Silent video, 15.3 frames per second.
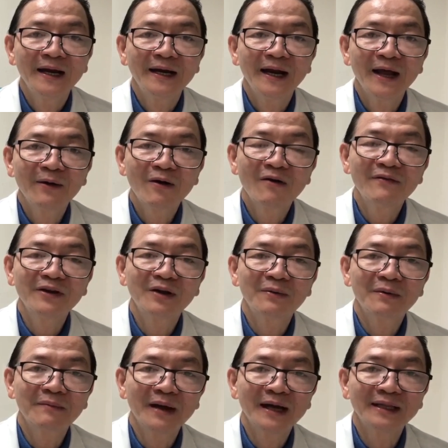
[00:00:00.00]
nếu có vi trùng
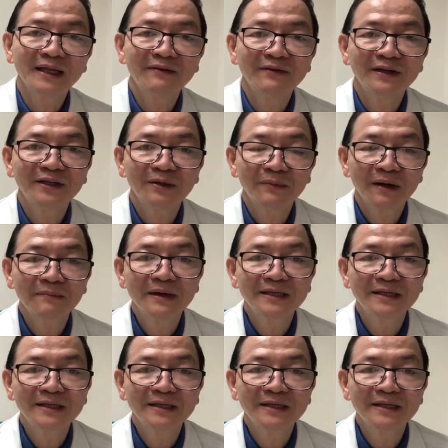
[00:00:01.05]
HB thì vi trùng HB